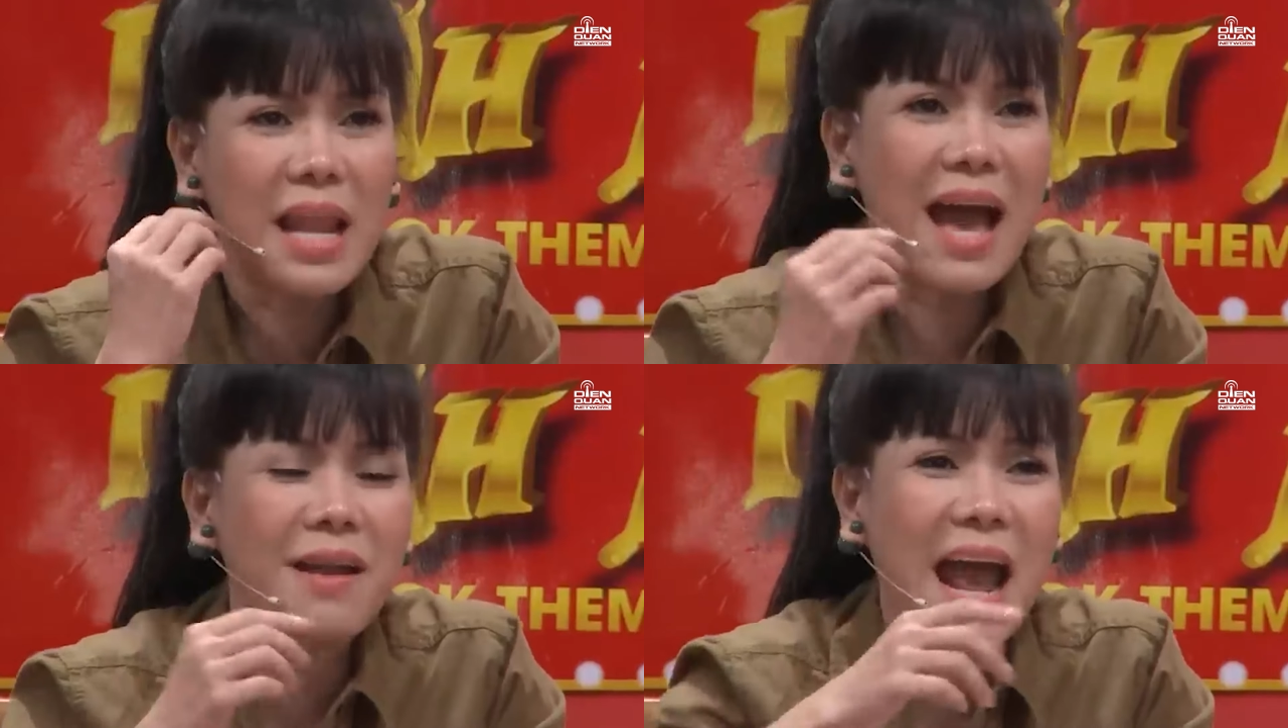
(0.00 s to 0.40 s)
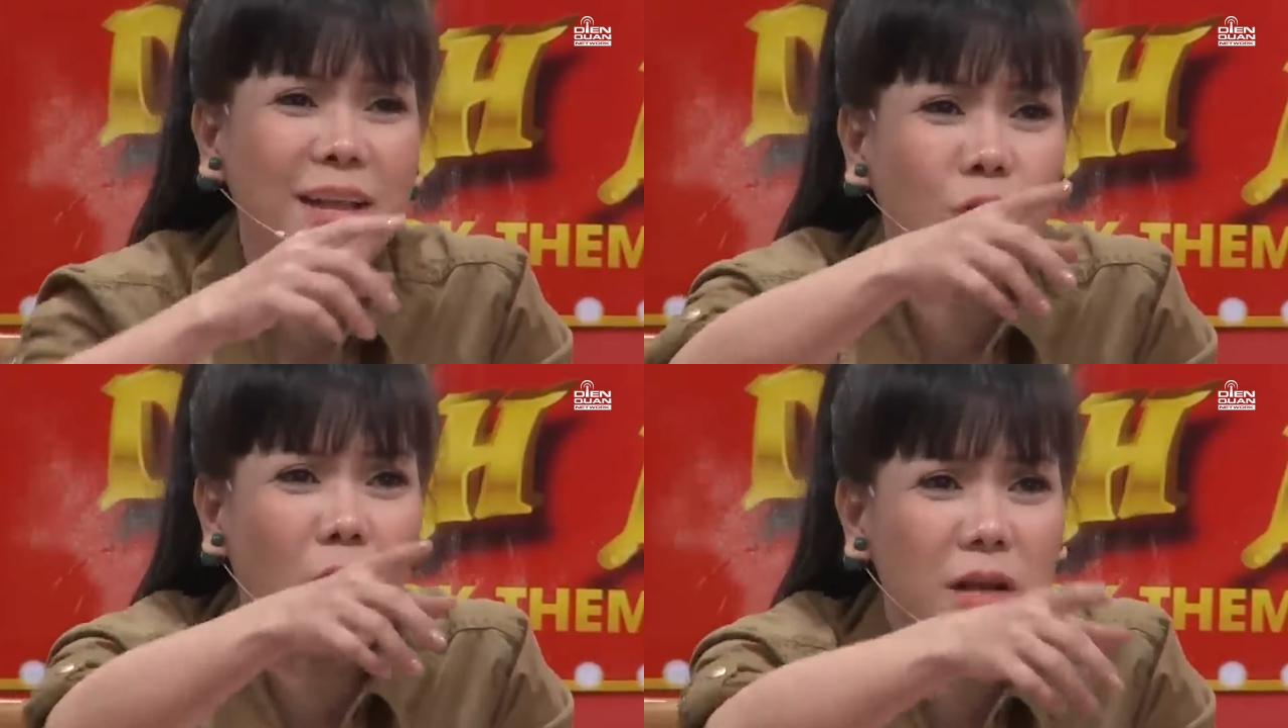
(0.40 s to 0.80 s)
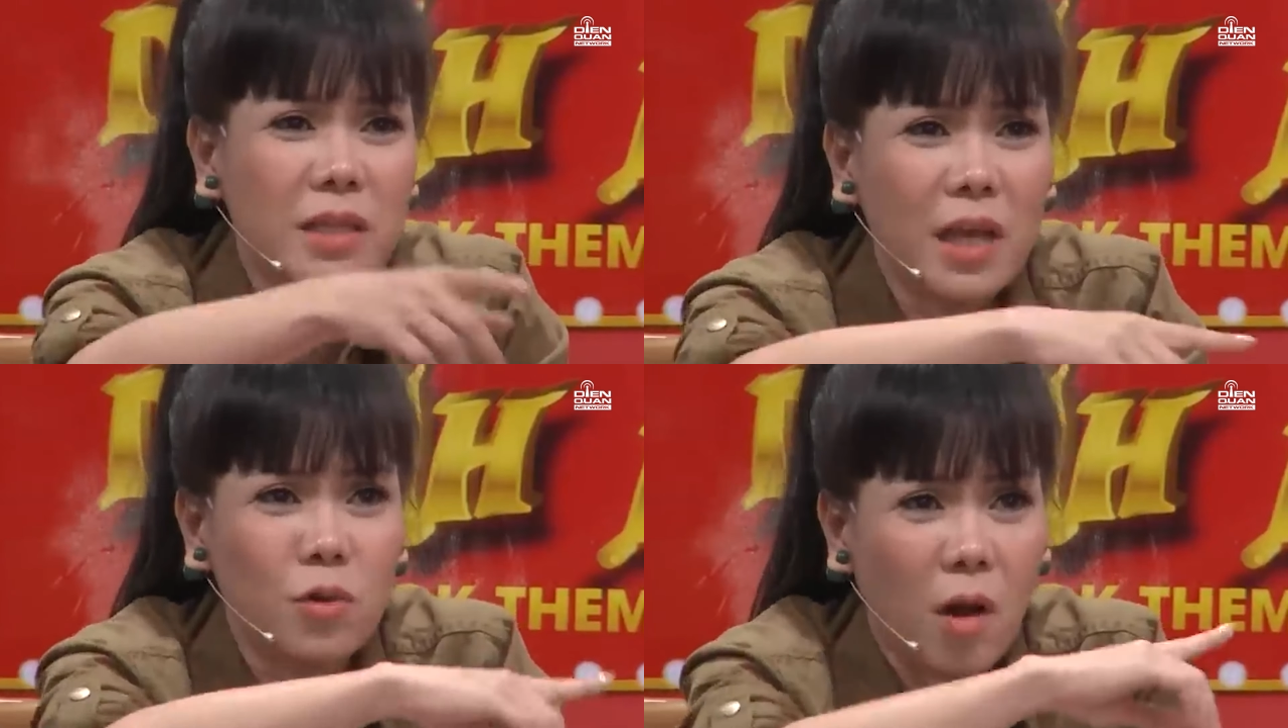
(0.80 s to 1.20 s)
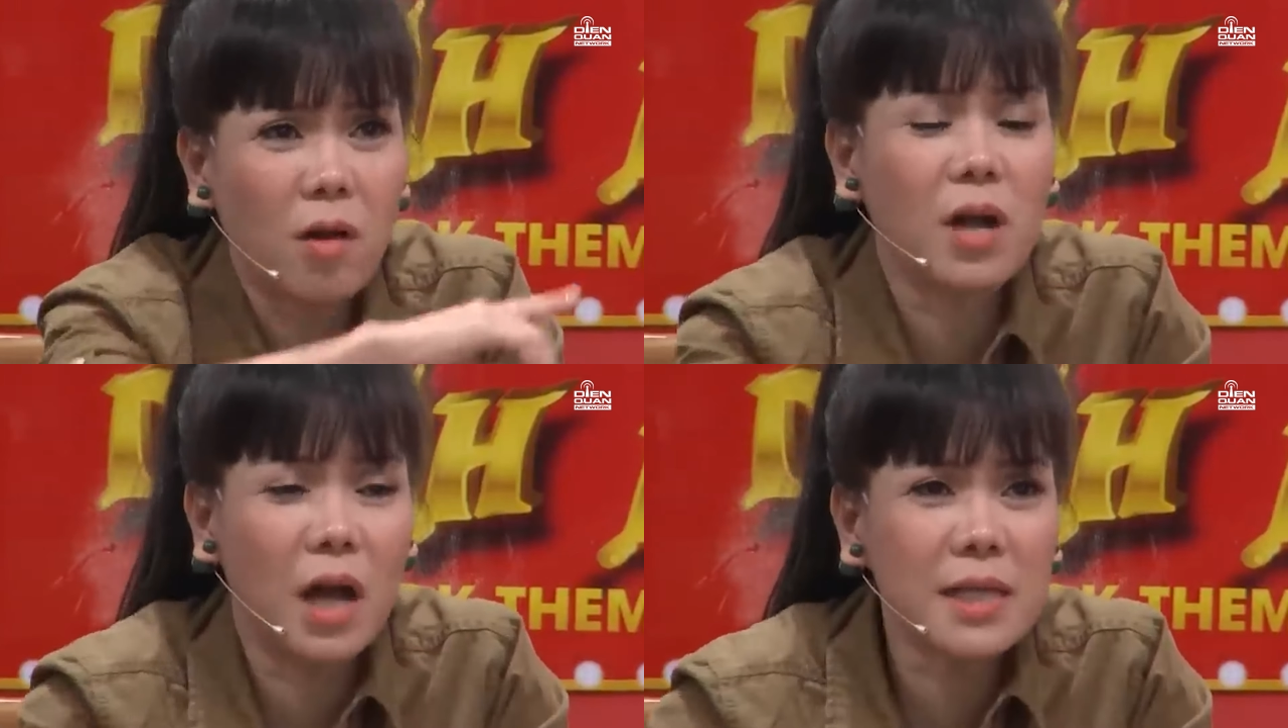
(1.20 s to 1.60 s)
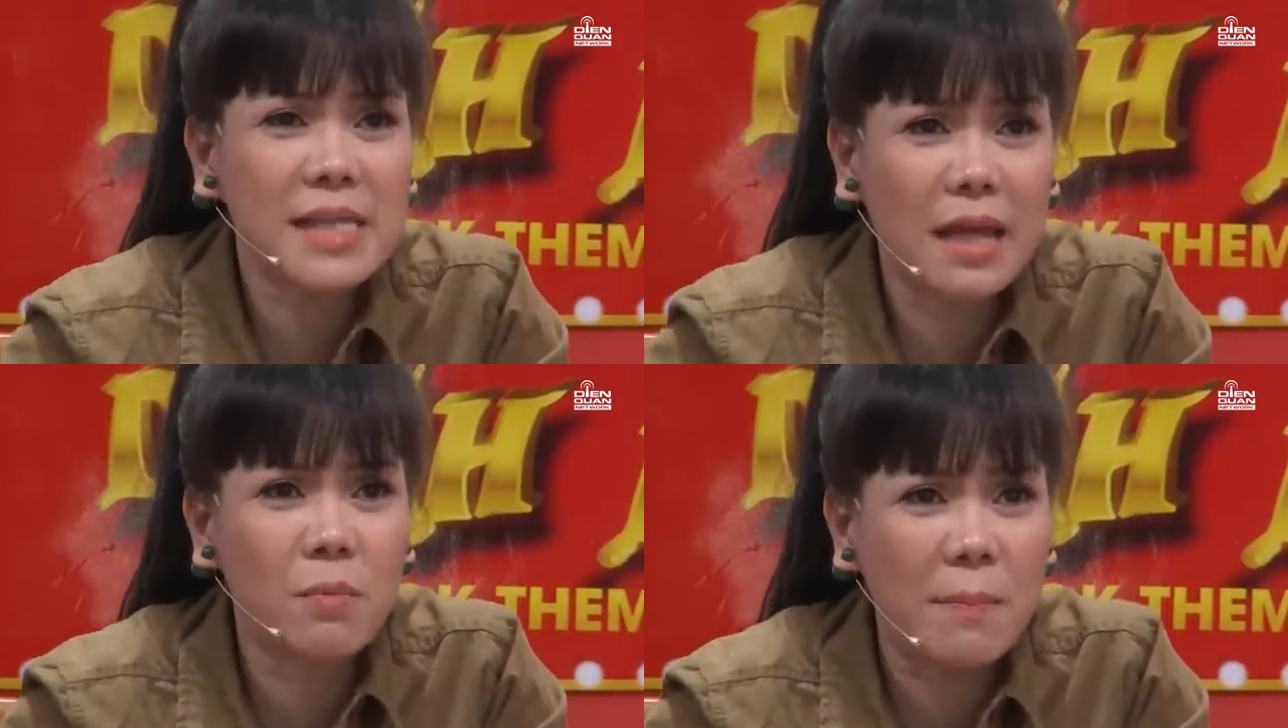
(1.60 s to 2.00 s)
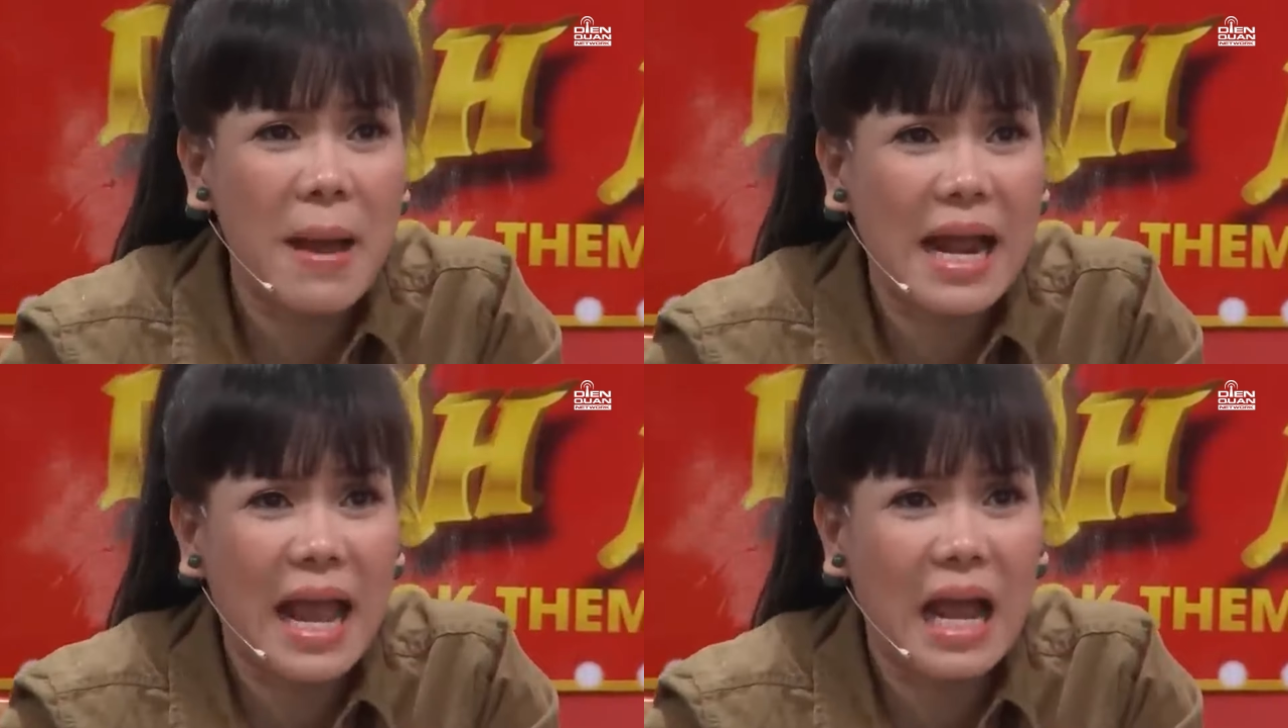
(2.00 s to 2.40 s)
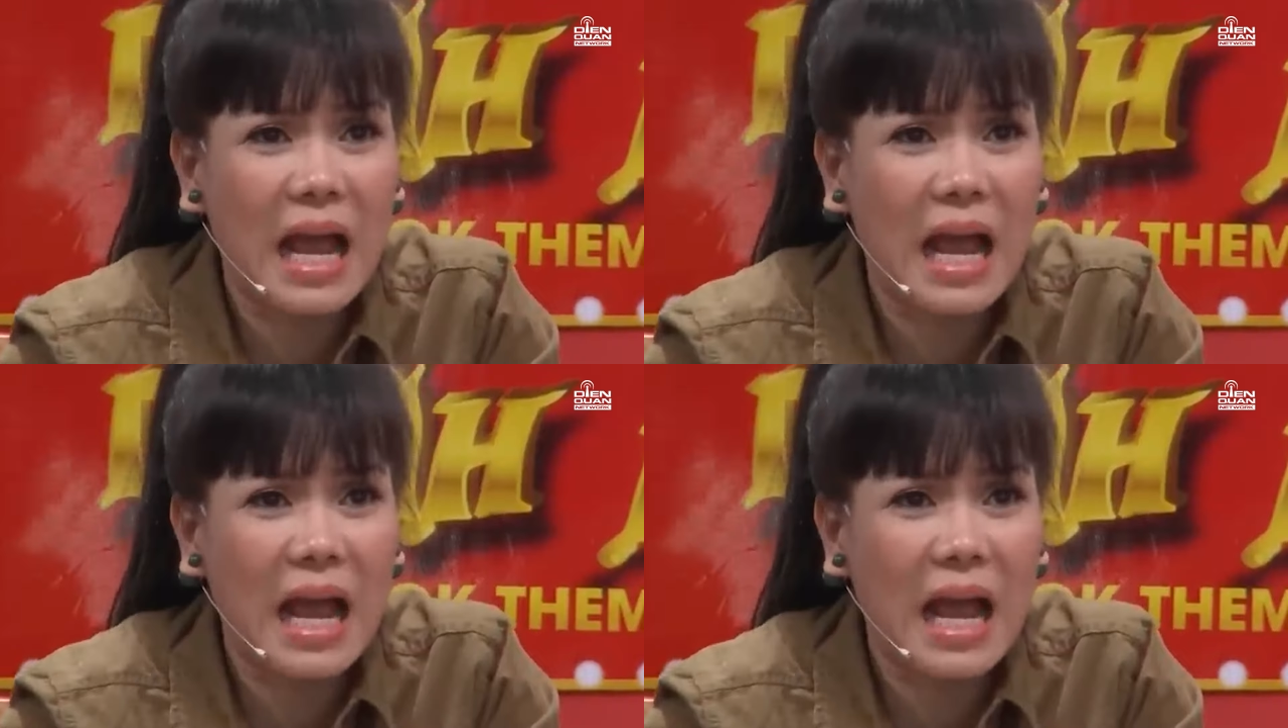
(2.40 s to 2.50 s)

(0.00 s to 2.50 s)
Là hồi nãy tụi con đi thi, tụi con có gửi cái xe này 3.000